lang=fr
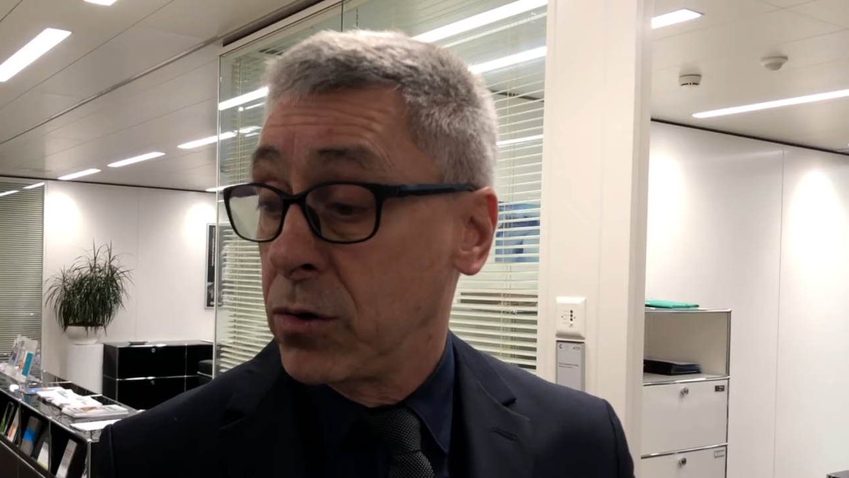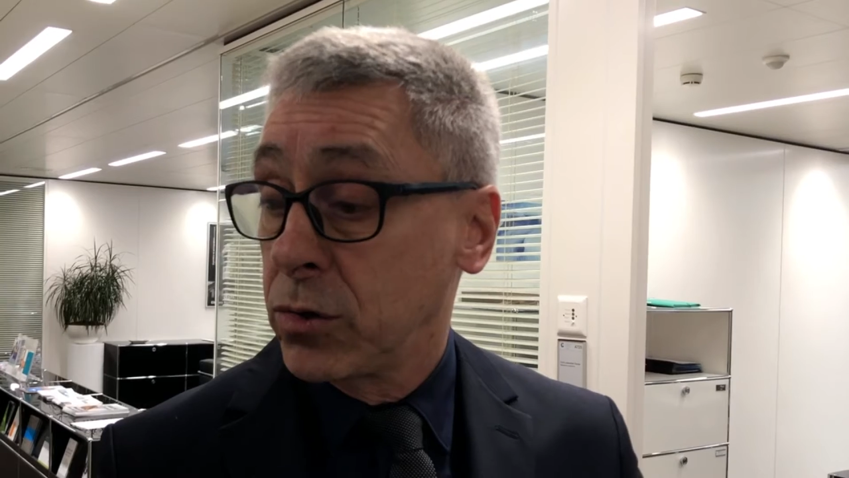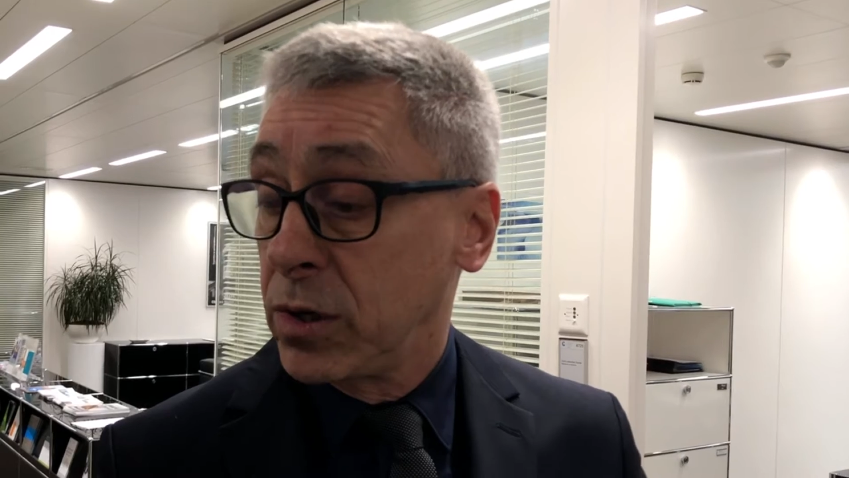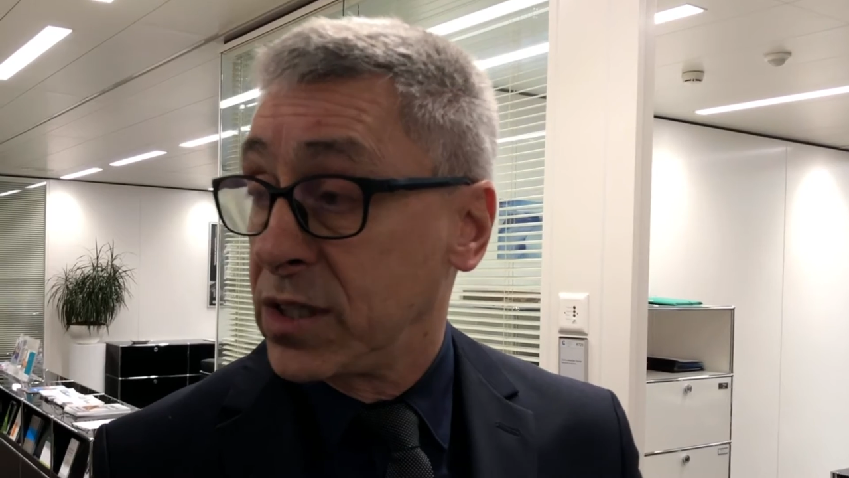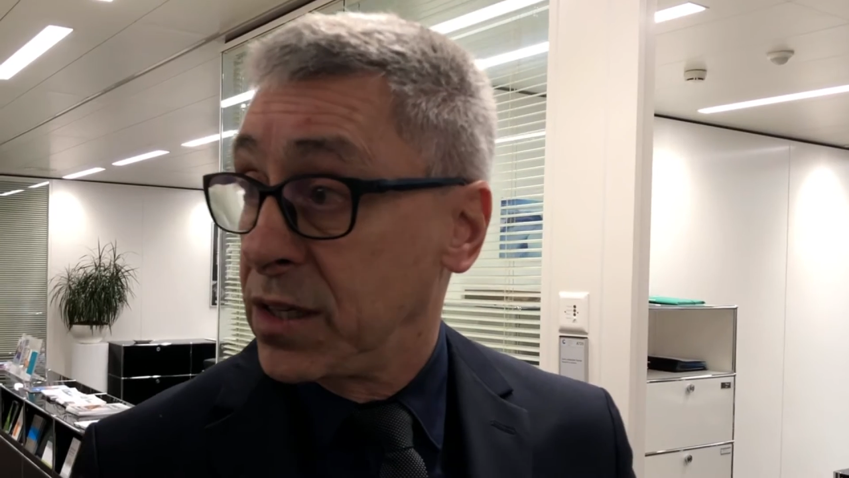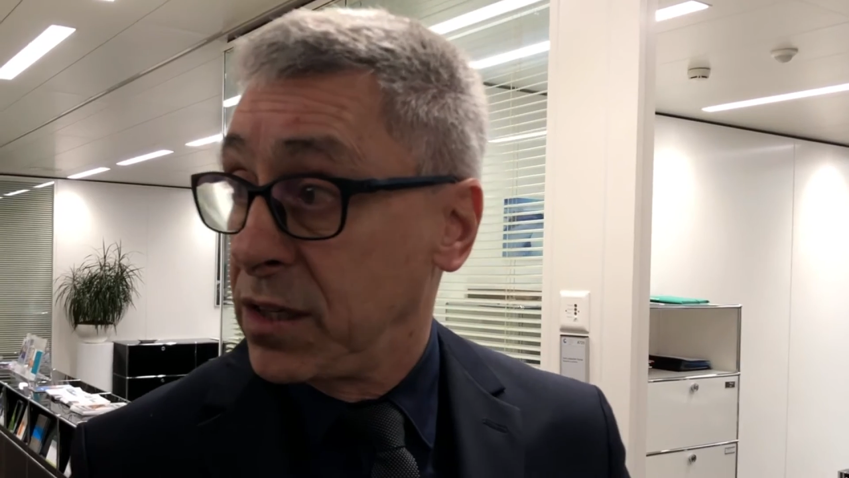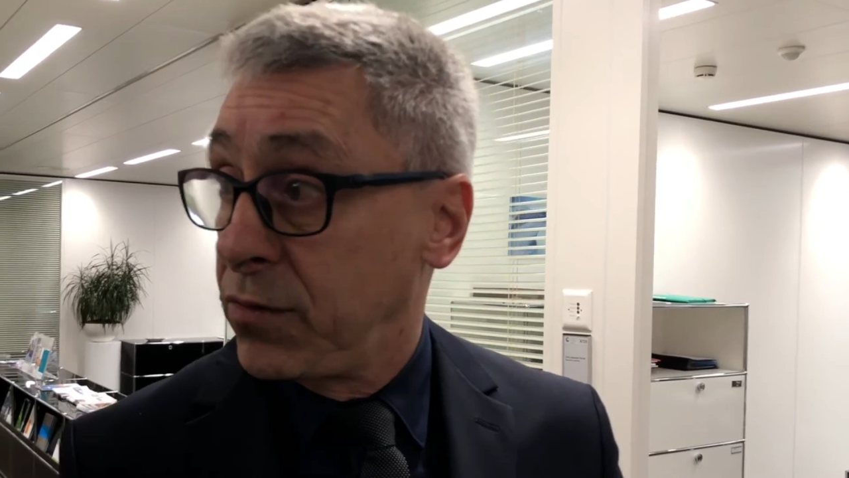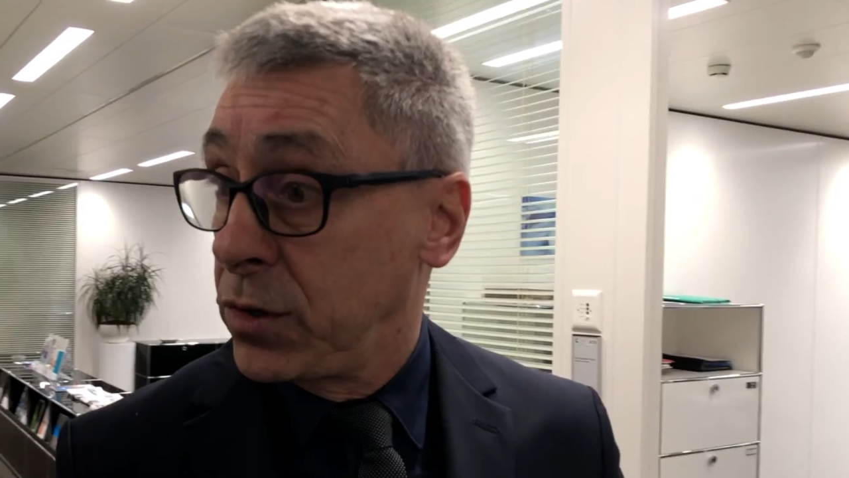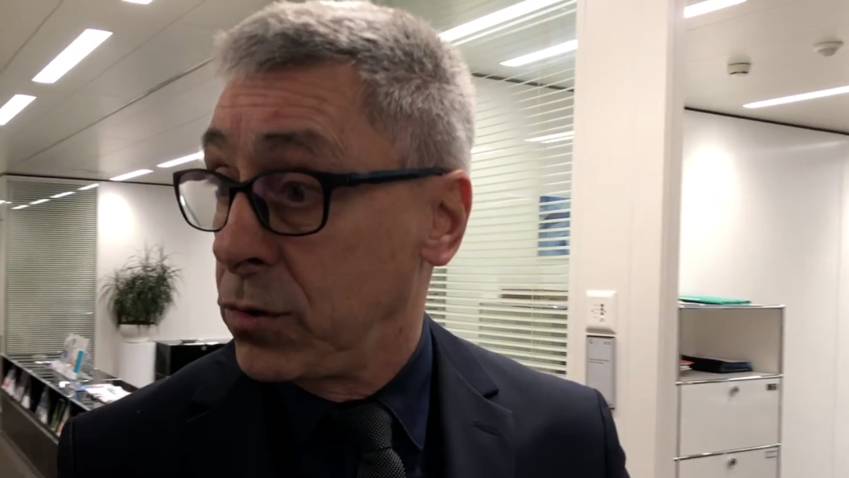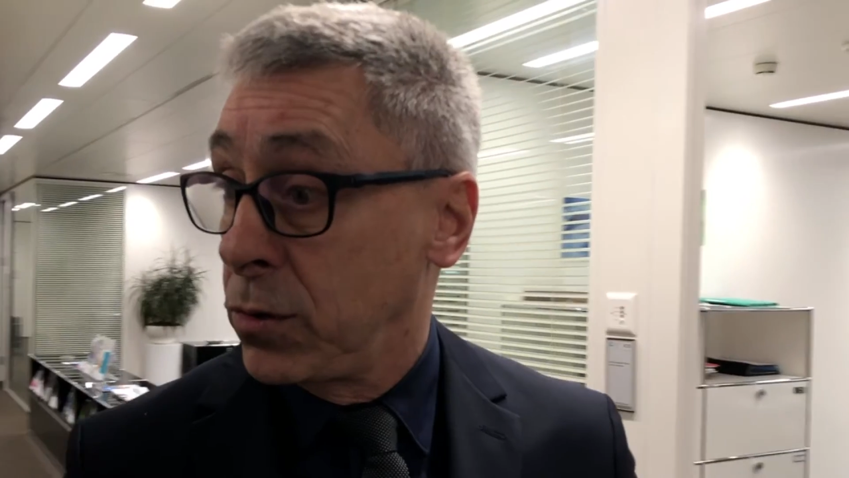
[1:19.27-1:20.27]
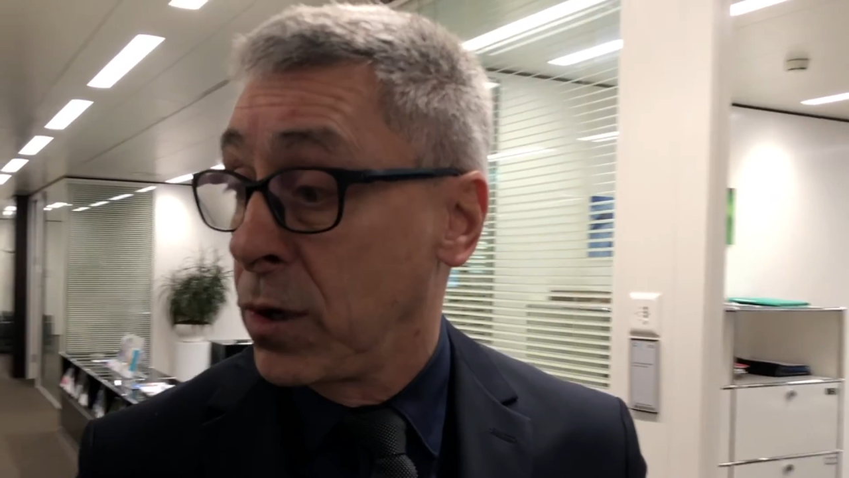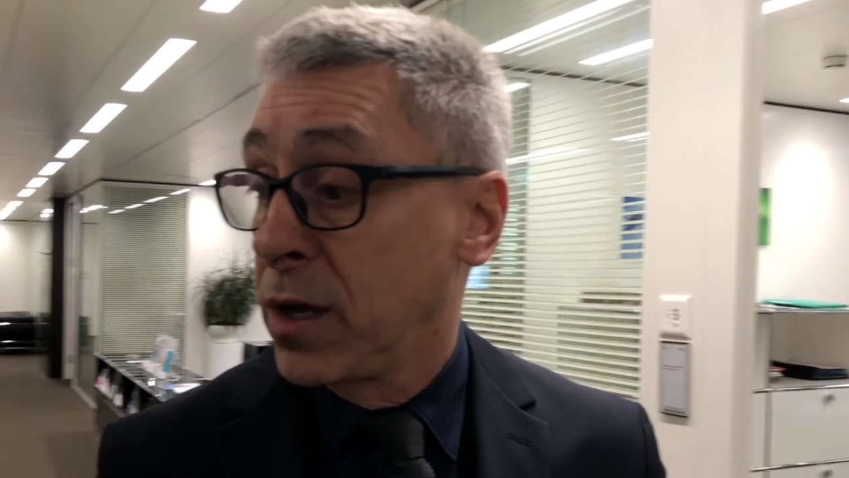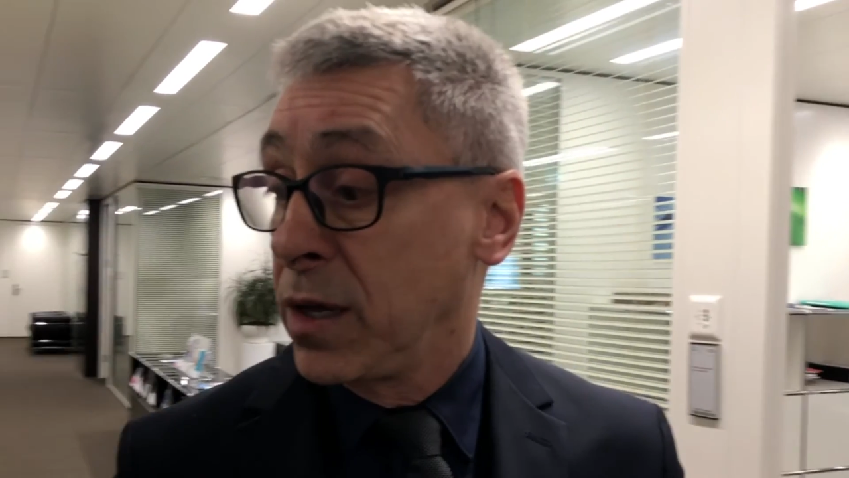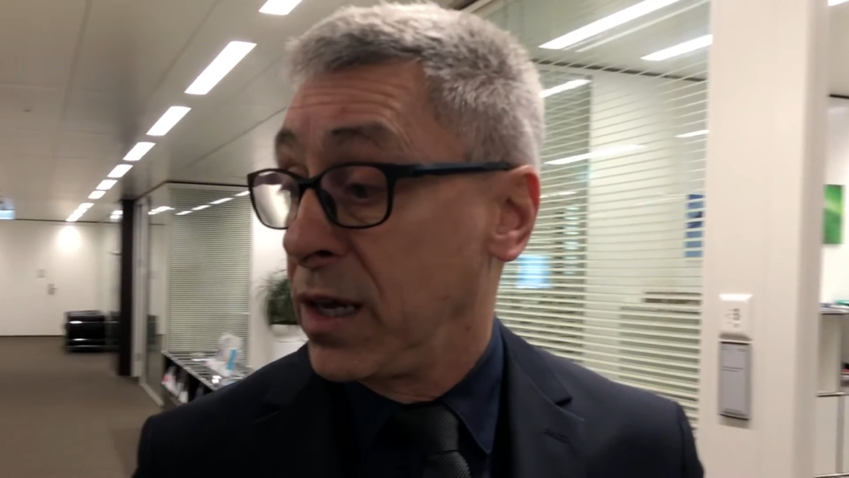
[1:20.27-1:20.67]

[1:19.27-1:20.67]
entre les individus